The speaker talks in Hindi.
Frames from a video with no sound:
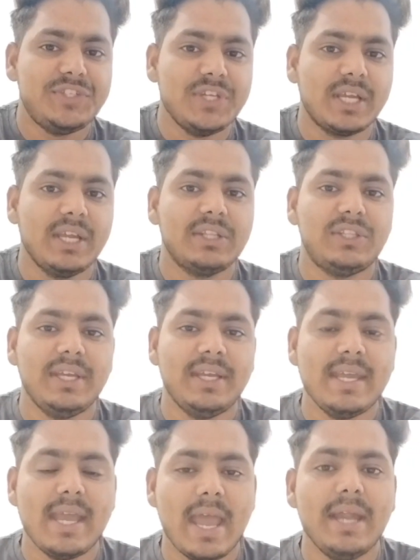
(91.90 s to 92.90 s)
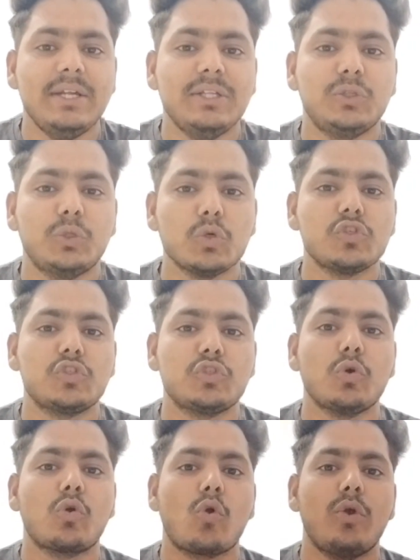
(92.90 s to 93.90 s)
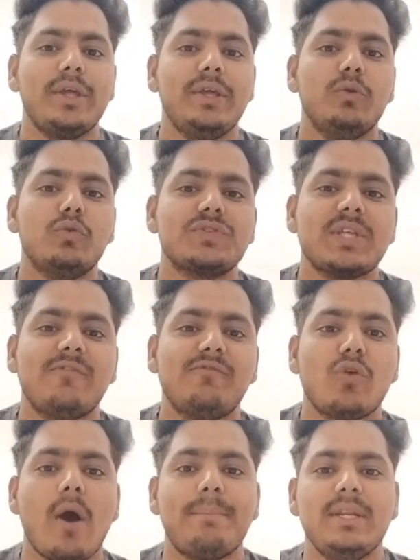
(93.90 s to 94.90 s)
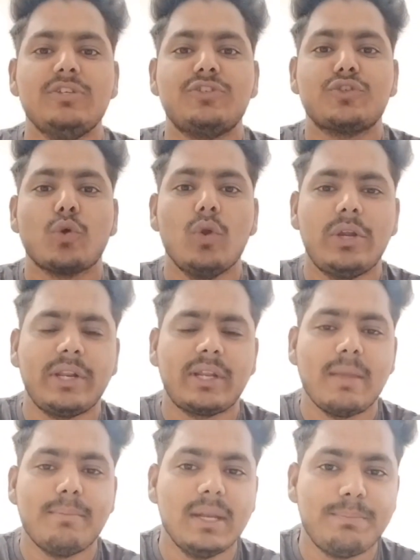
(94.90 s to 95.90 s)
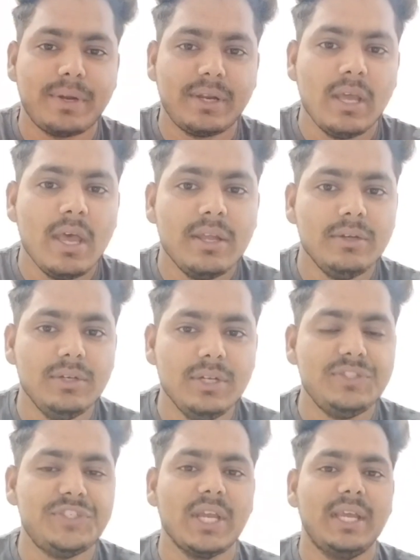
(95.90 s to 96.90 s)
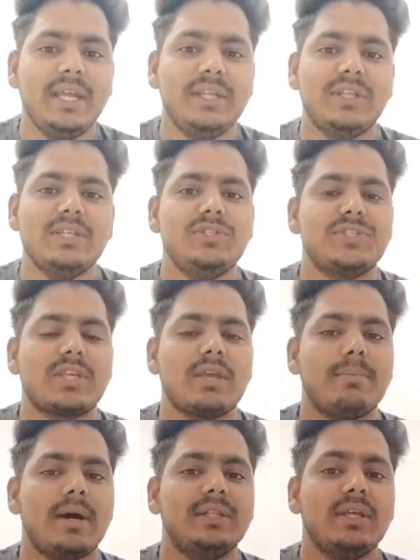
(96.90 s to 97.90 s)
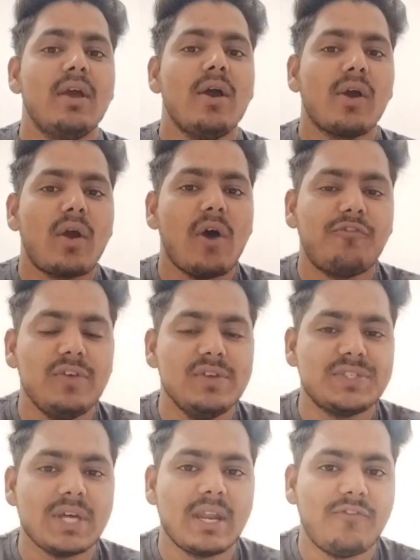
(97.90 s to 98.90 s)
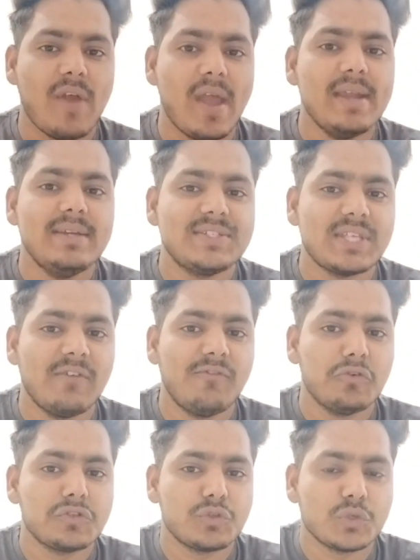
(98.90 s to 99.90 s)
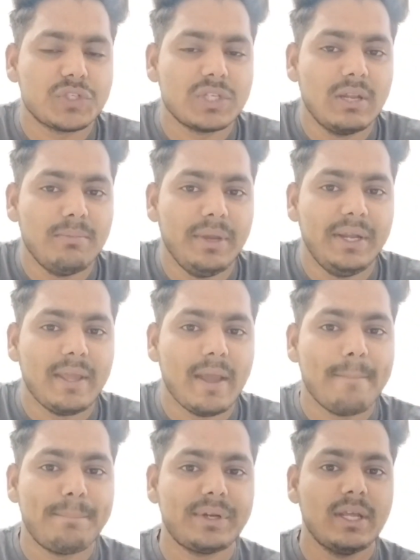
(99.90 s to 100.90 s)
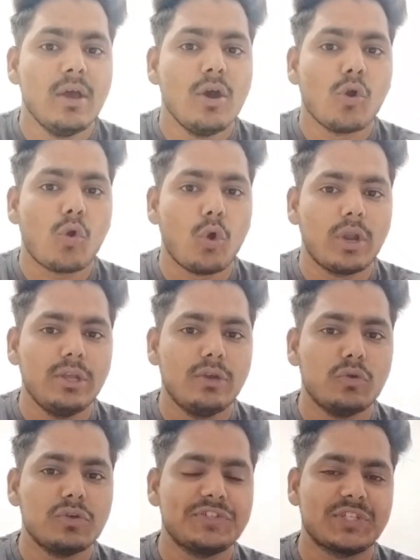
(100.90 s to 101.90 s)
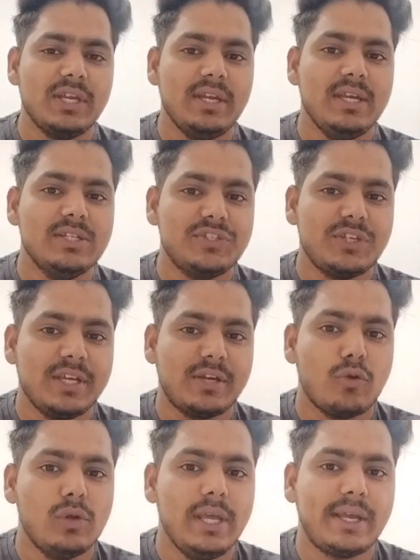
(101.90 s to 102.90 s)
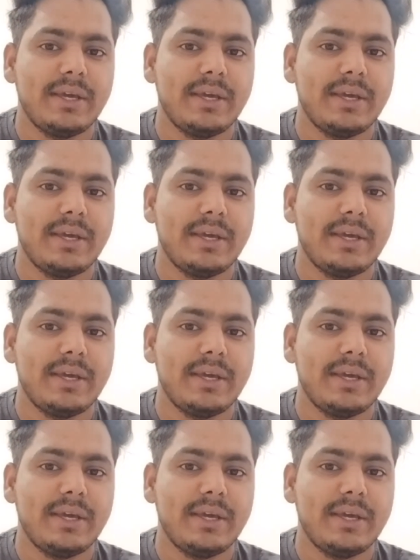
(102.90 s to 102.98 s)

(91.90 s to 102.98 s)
नीचे गिरते हैं एंड दोस्तों कोडी रूट्स है वो अपने शोल्डर के बल पर नीचे गिरे थे जिसके बाद काफी सारे फैंस है वो सोशल मीडिया पर कोडी रूट्स की इंजरी को